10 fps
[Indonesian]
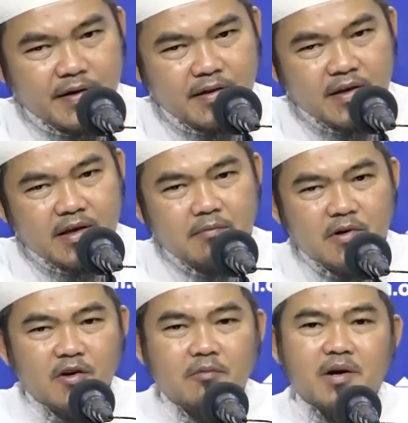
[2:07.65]
ketika
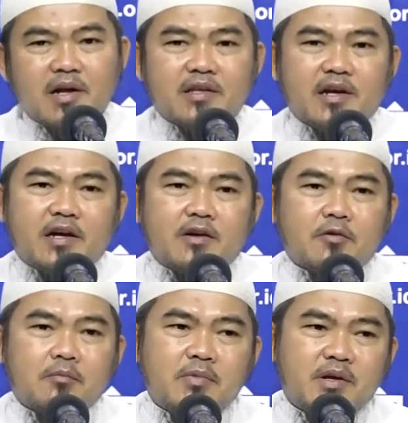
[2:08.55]
beliau mengatakan
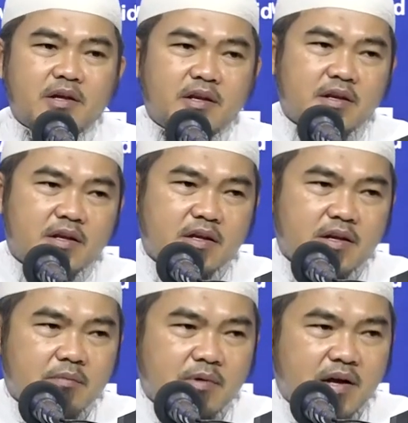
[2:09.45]
Robbi ini
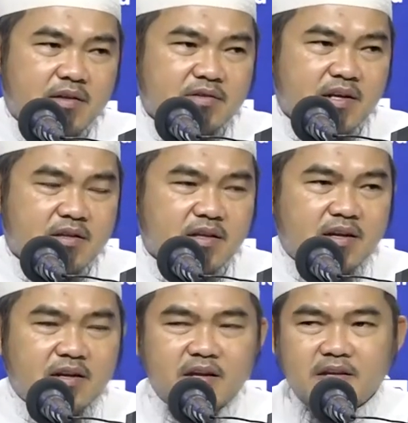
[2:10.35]
lima
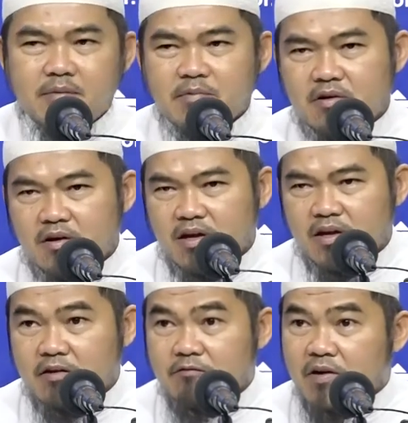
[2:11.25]
anzalta ilayya min
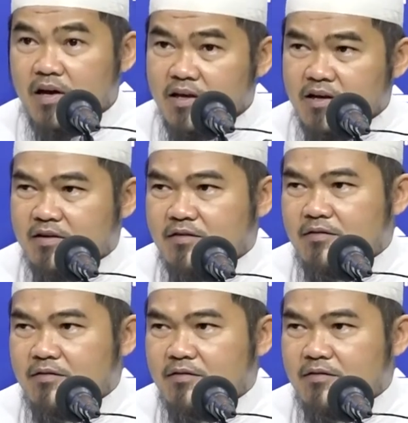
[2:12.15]
khairin fakir